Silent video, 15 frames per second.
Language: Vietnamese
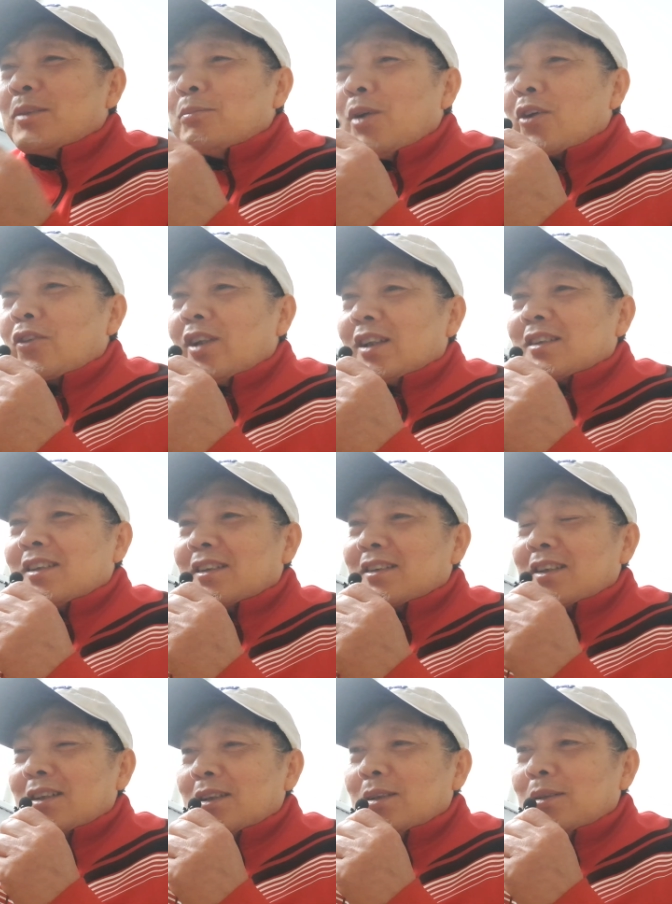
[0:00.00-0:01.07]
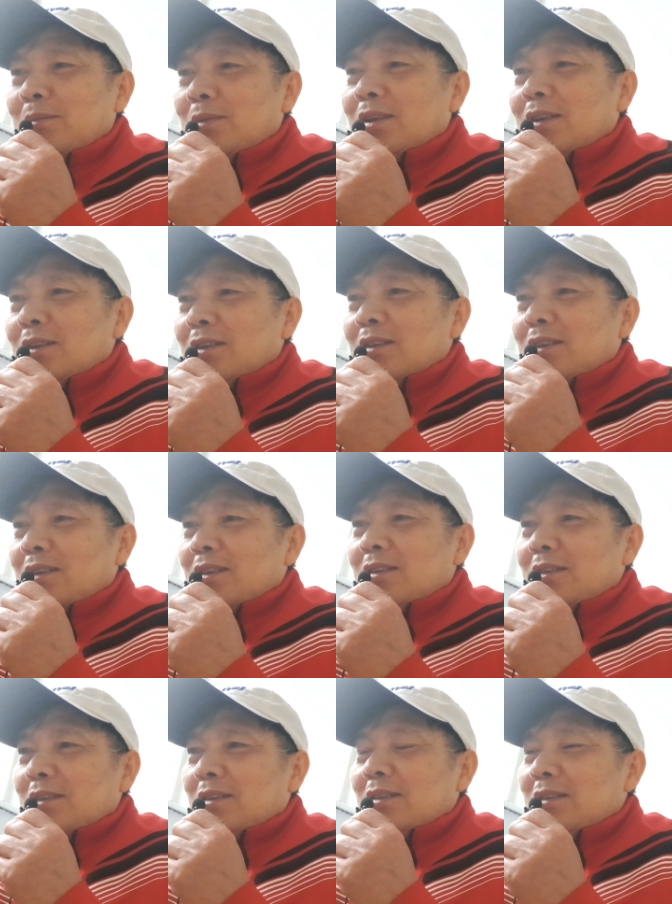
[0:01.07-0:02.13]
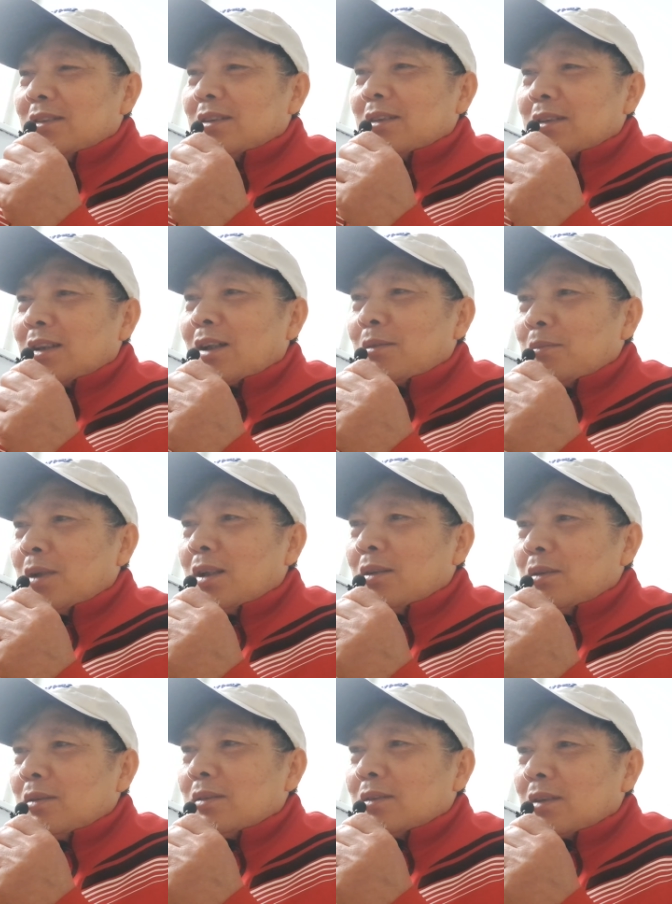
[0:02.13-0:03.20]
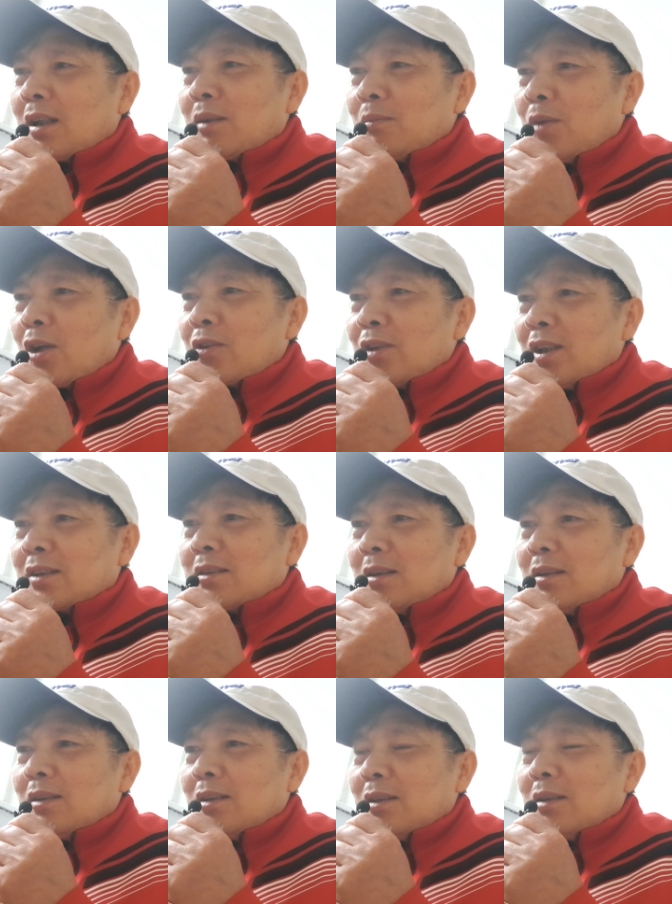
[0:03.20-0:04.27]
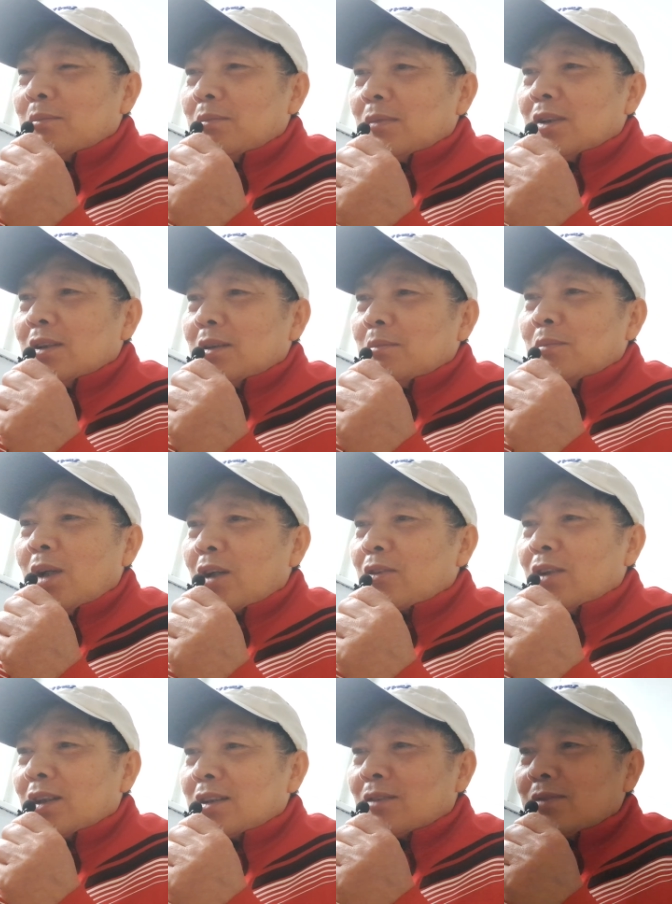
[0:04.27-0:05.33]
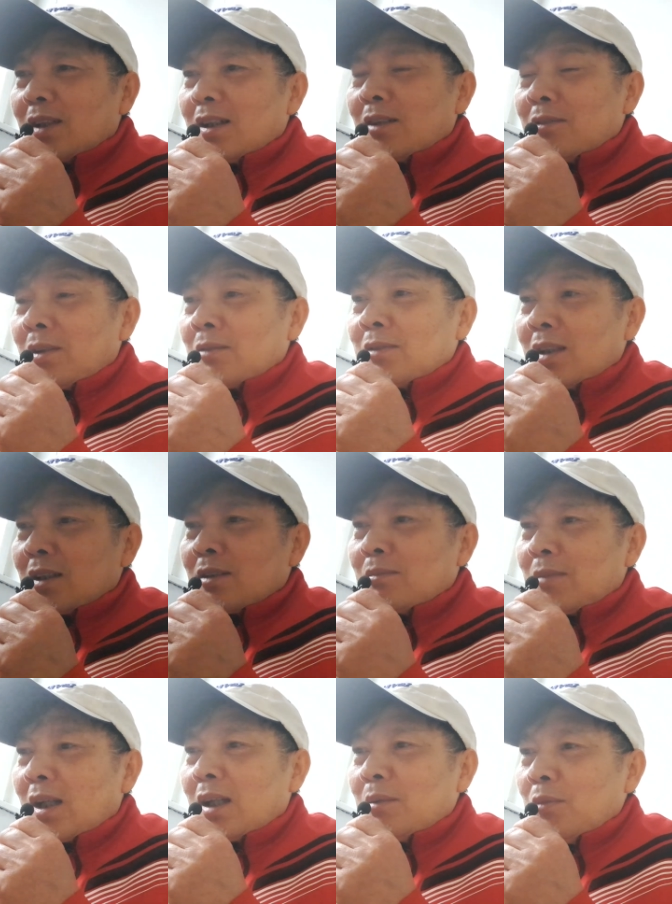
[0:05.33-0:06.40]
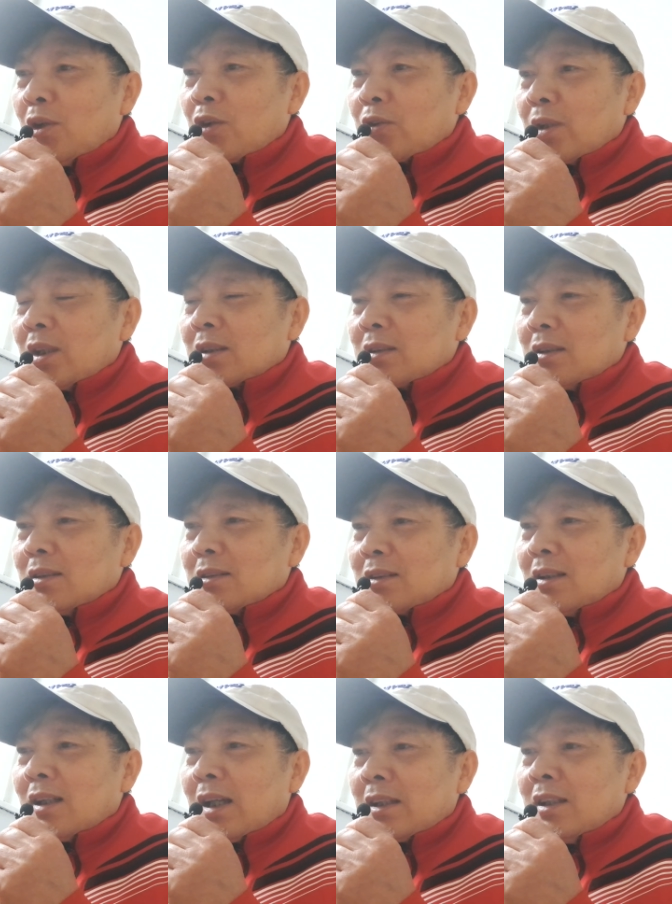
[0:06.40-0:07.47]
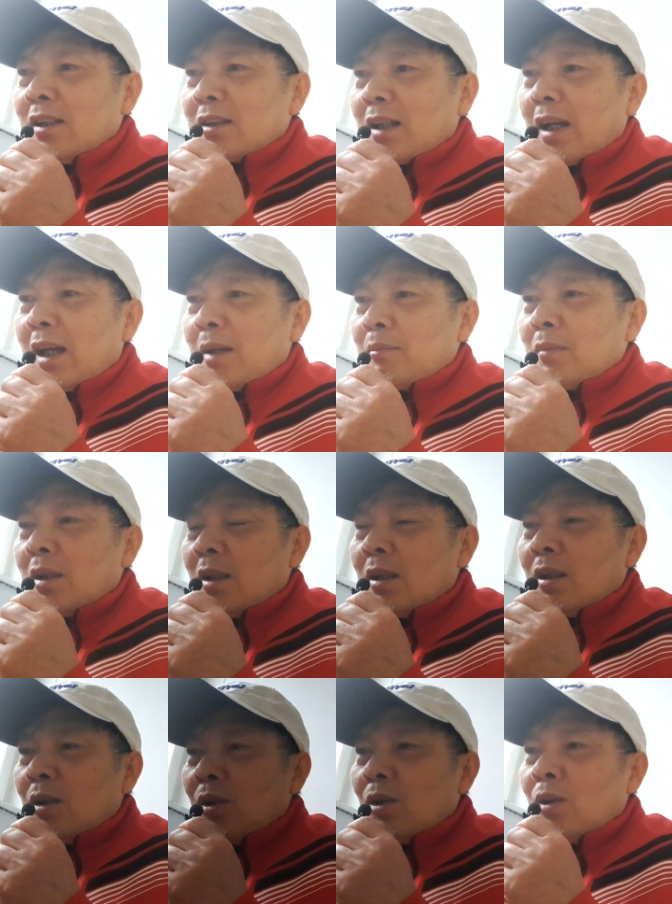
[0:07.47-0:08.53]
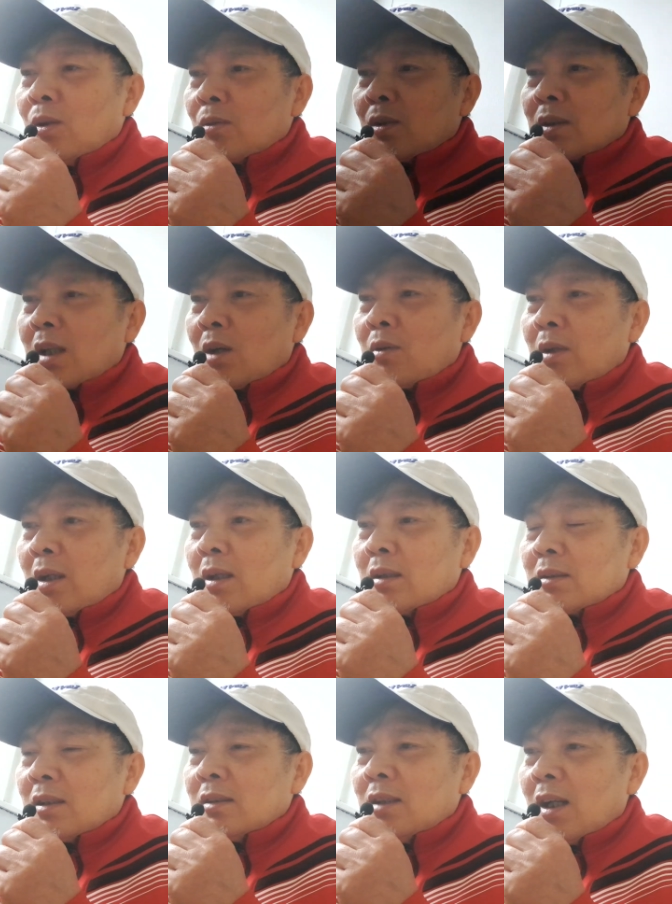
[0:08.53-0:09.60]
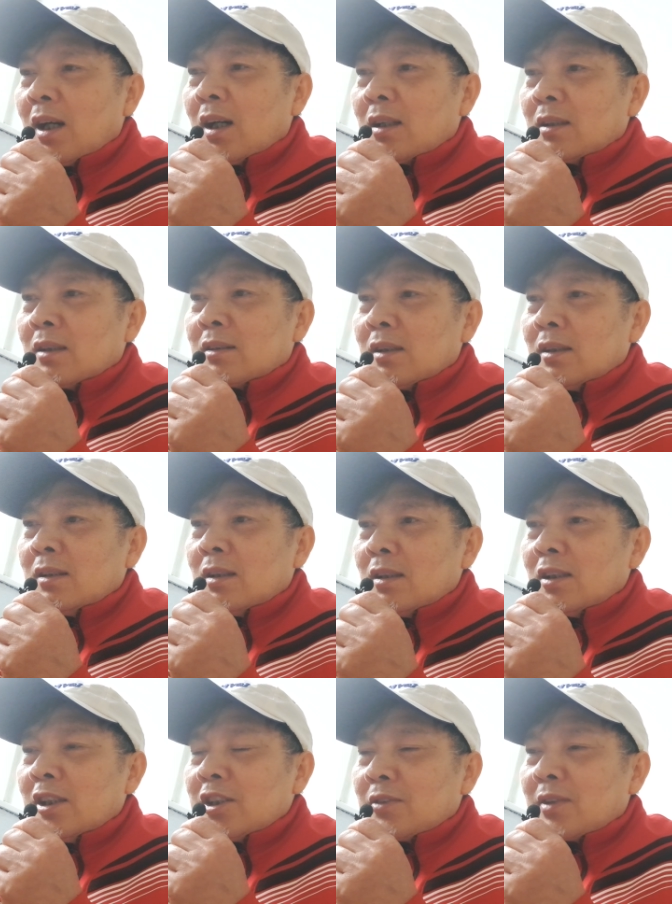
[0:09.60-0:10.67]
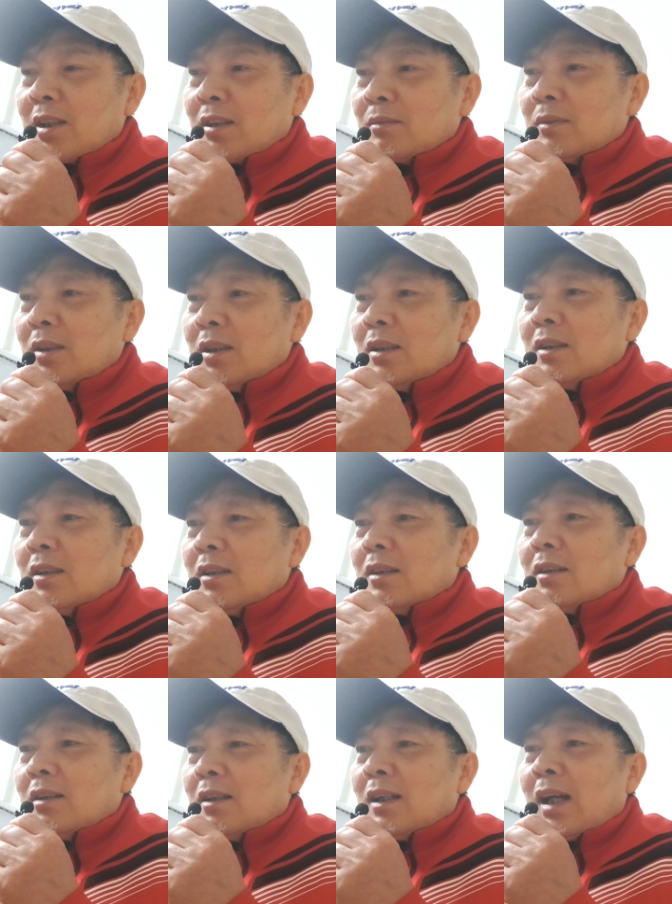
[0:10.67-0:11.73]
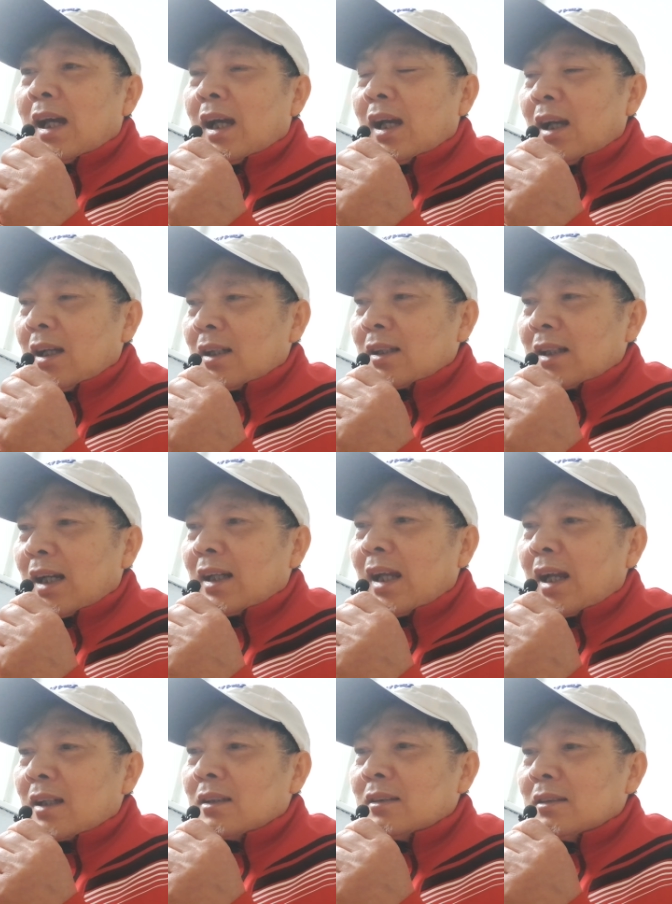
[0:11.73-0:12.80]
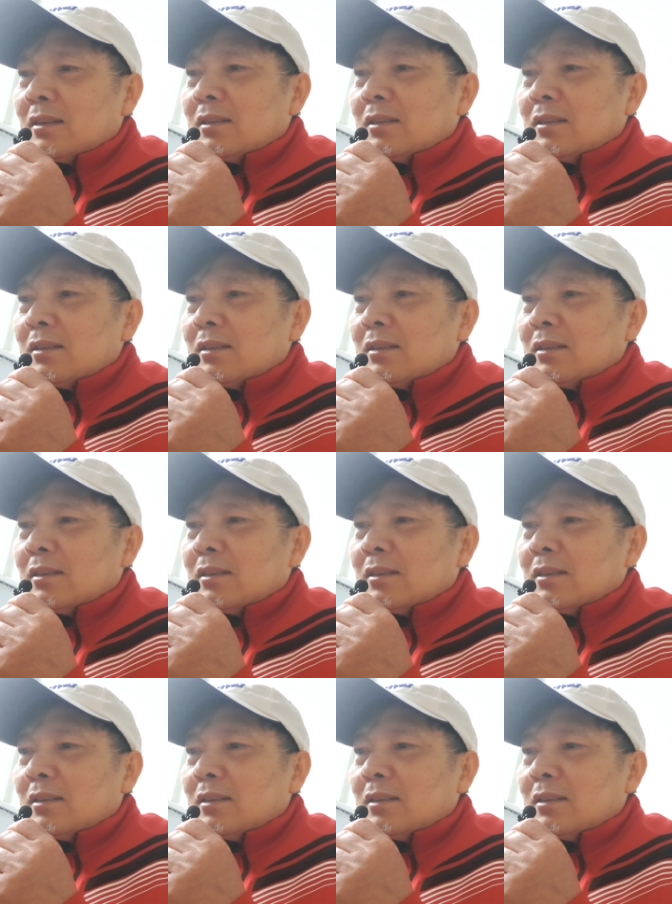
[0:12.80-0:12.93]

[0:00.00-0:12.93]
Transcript: được lịch tức là nó không no, không lịch Merklich lịch không phải là không, không phải là không may lịch nghĩa là viết là M O ờ, có rau chữ G rồi chữ list phải không là khả năng